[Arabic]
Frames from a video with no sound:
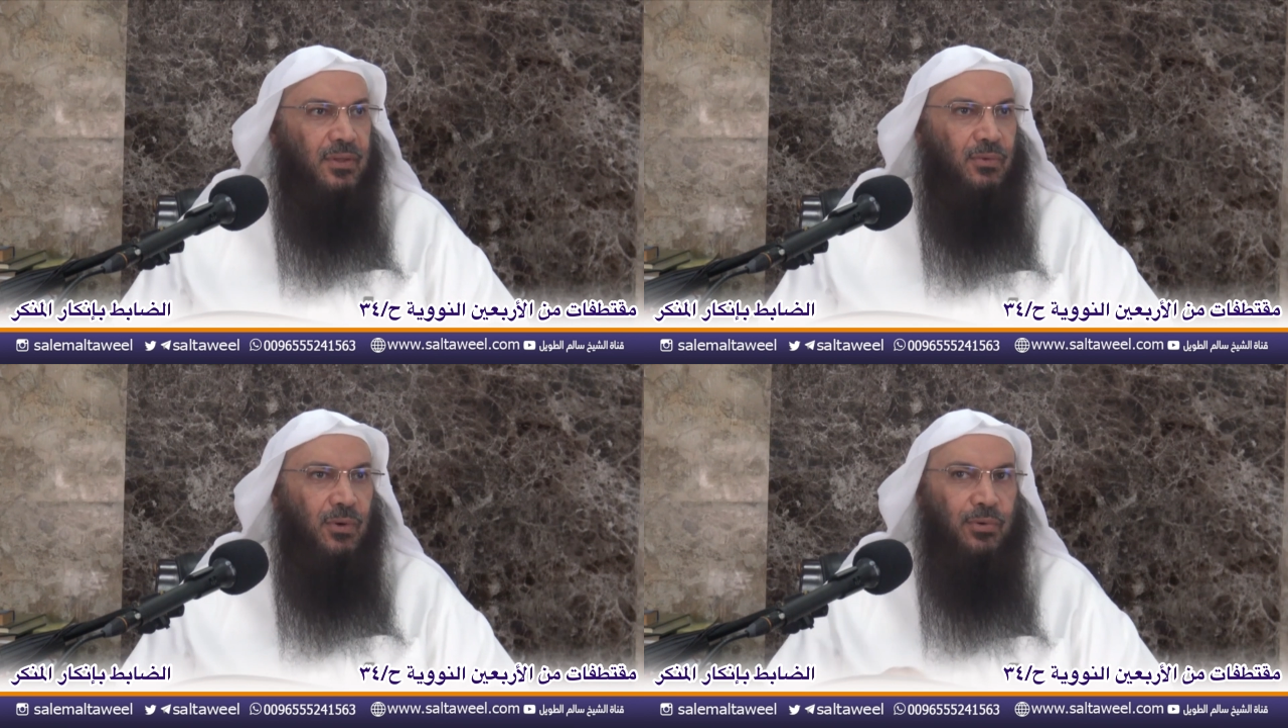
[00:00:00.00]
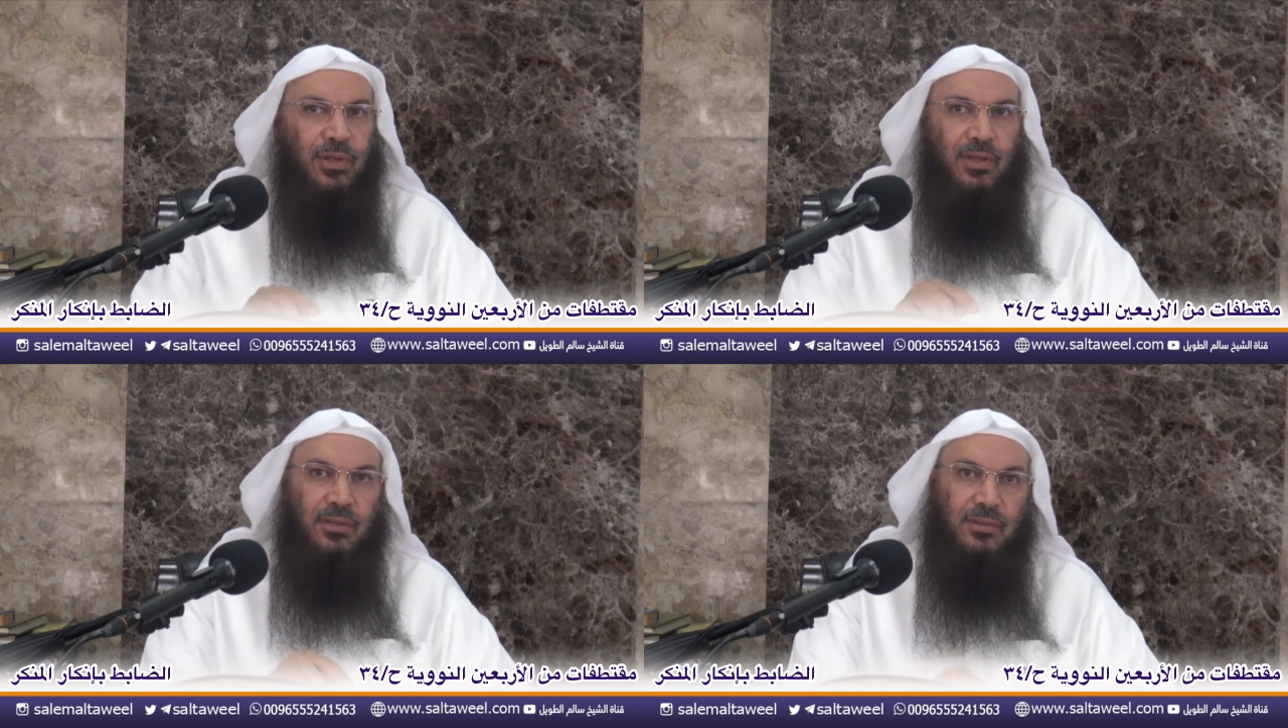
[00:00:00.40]

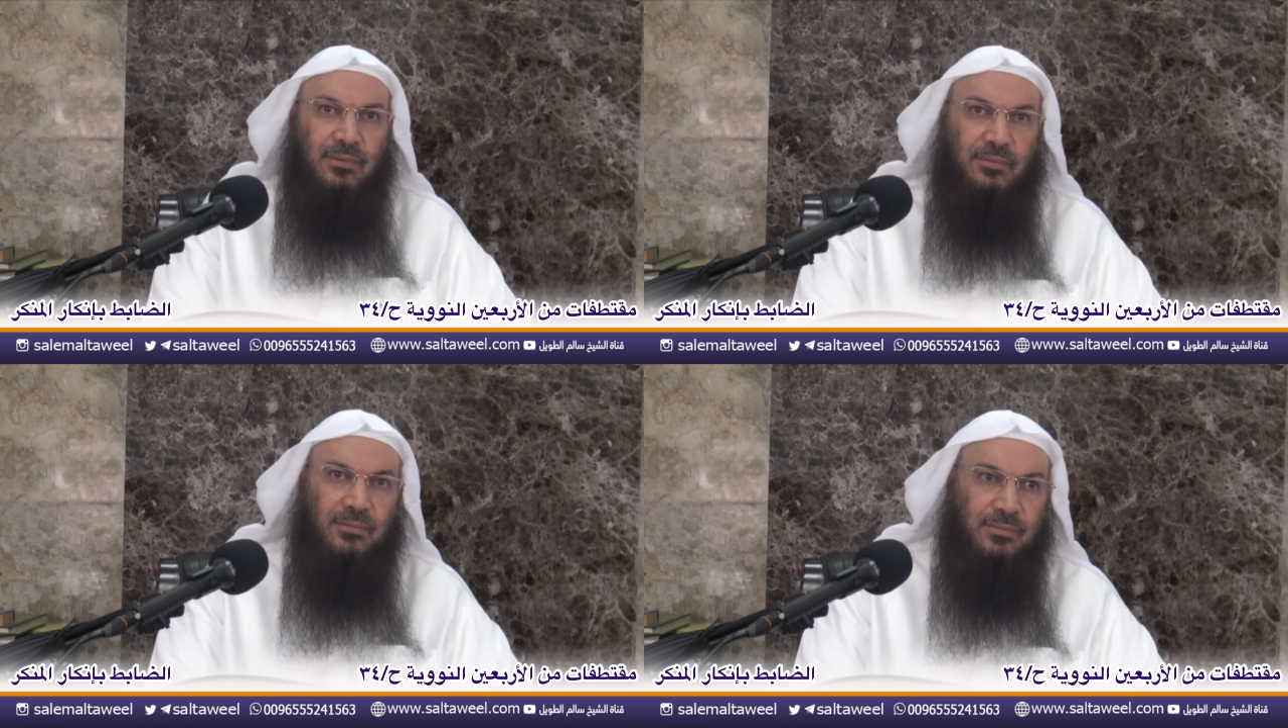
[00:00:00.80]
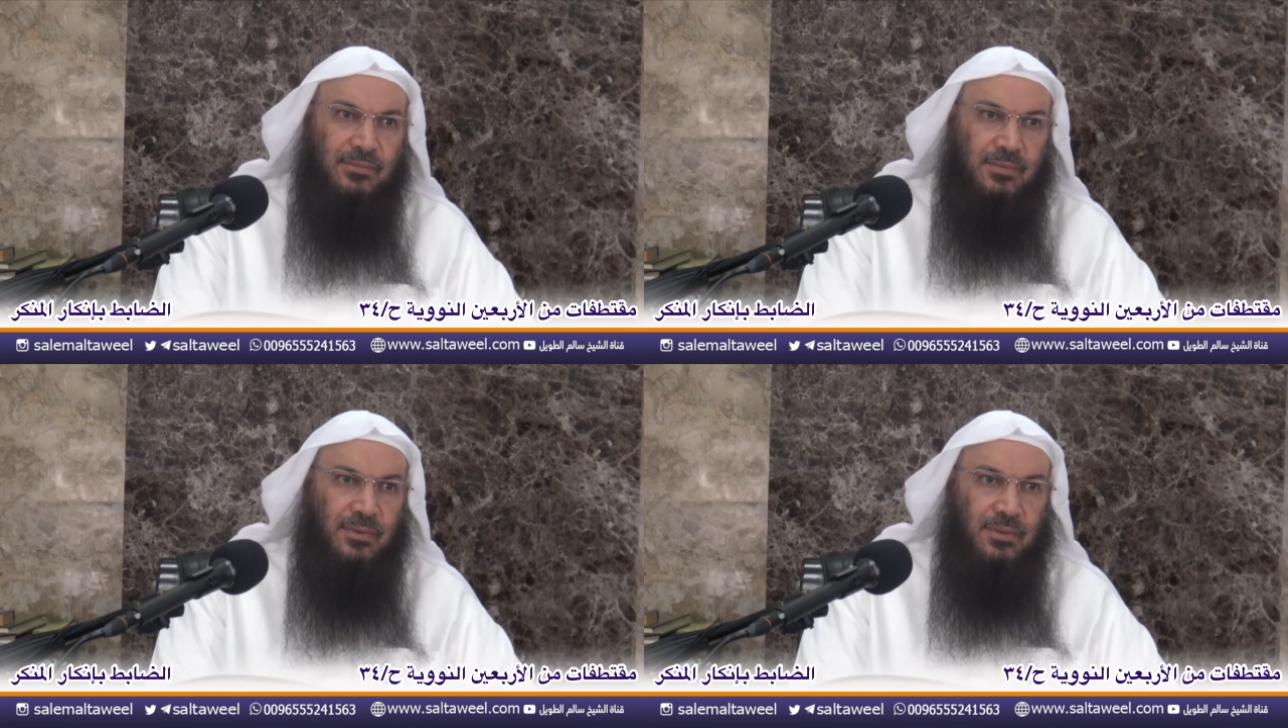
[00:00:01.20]
وهنا
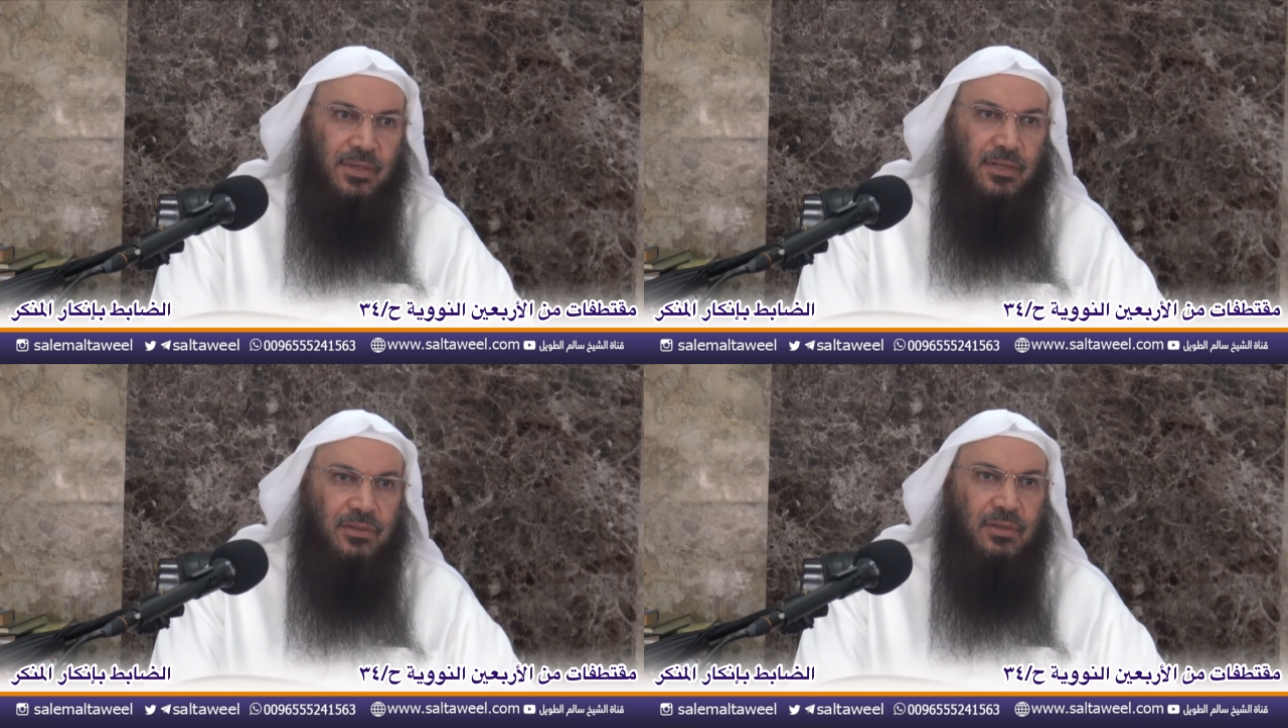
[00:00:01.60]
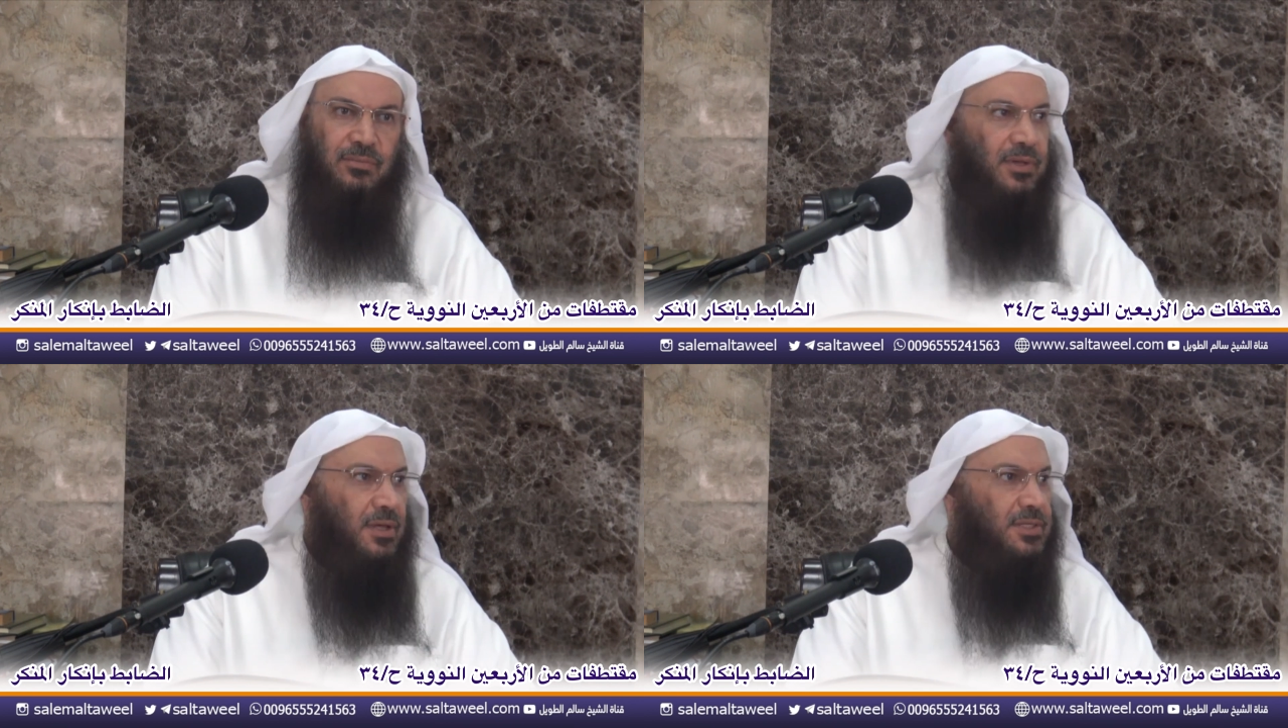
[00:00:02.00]
كثير من
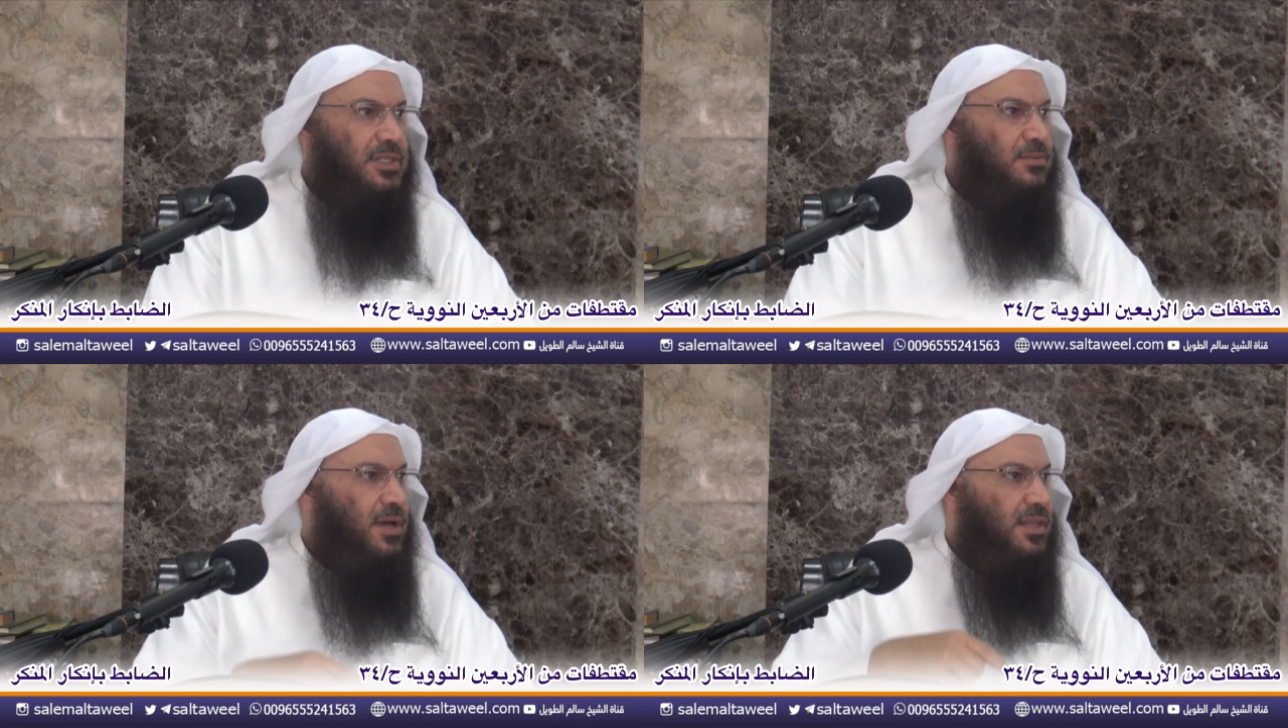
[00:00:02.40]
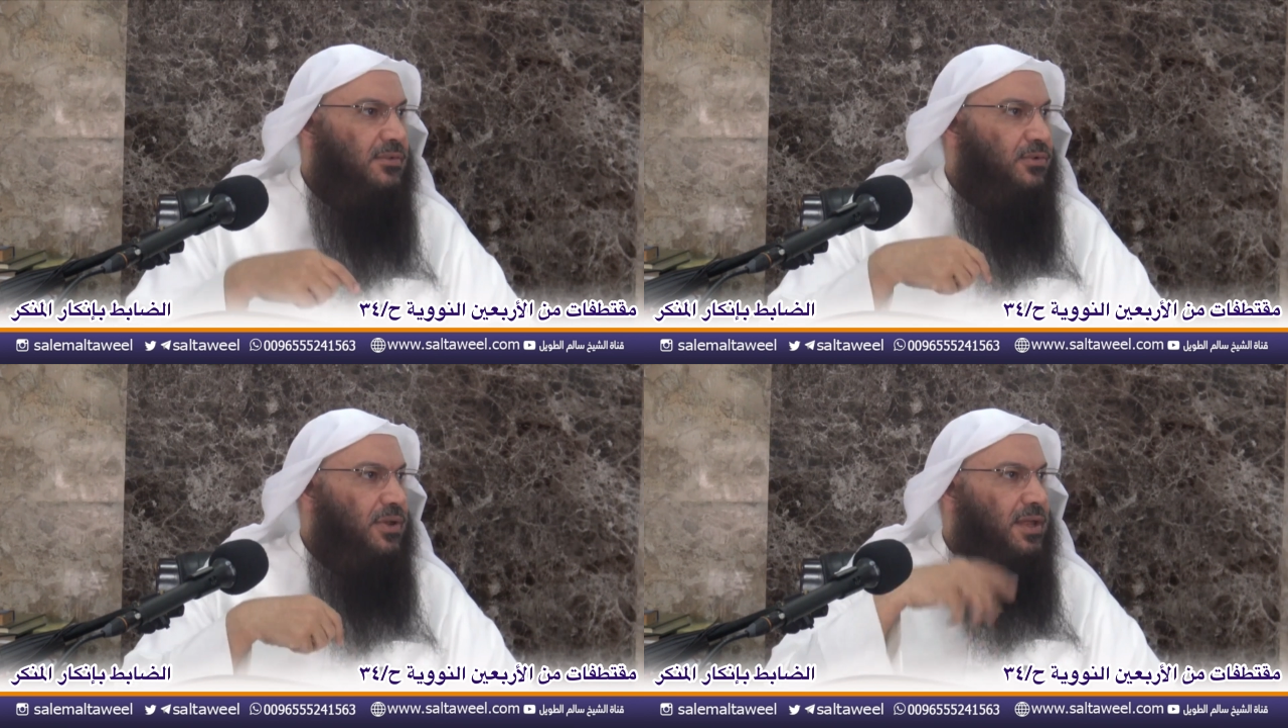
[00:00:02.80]
الناس لماذا
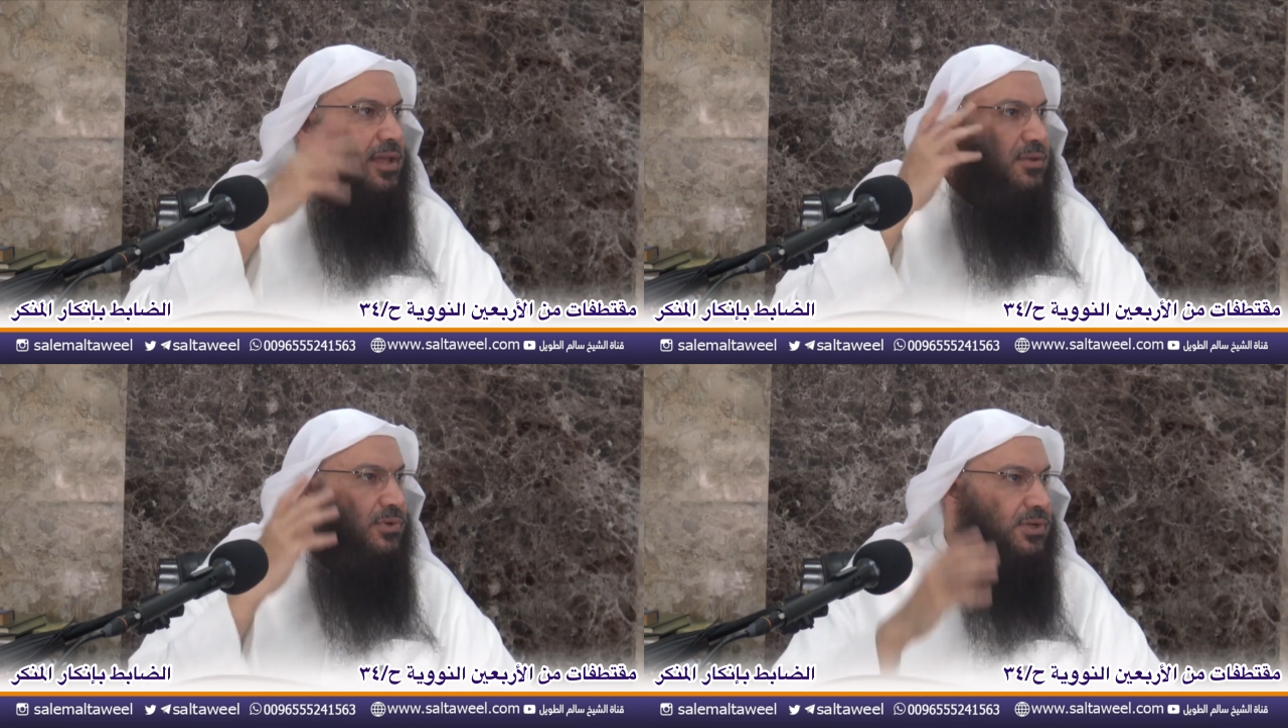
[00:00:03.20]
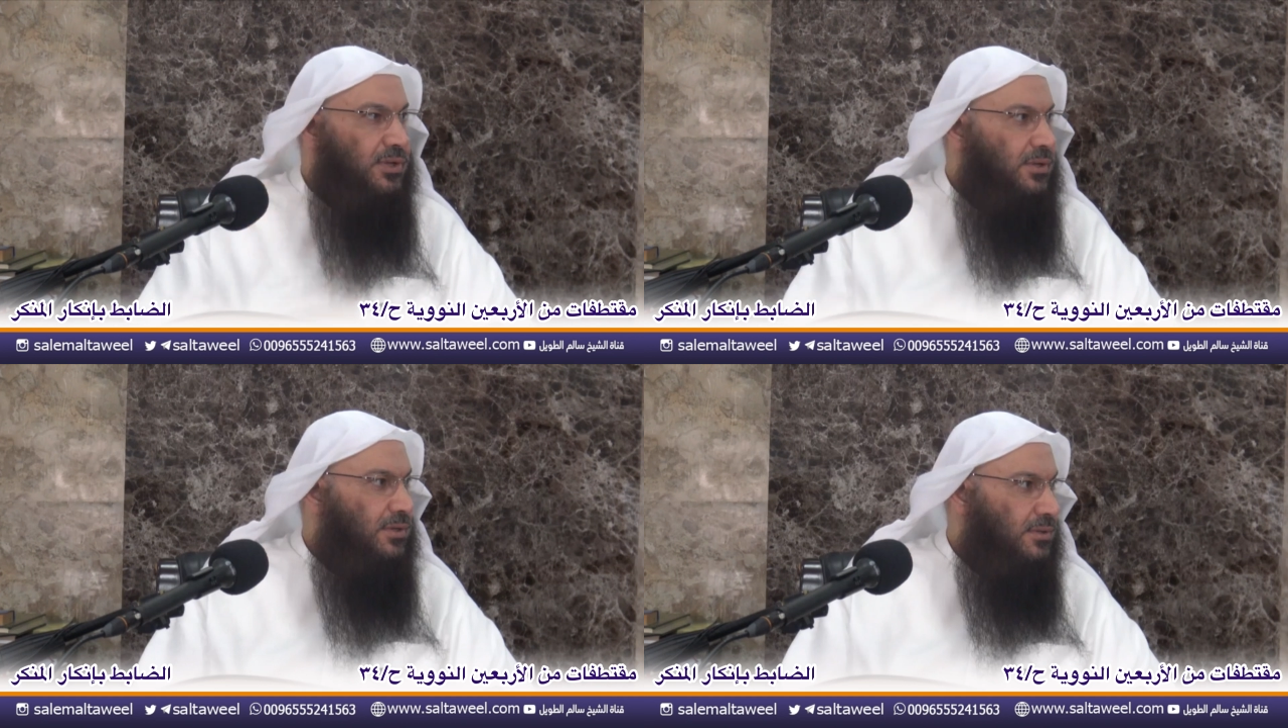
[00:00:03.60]
فلان لا ينكر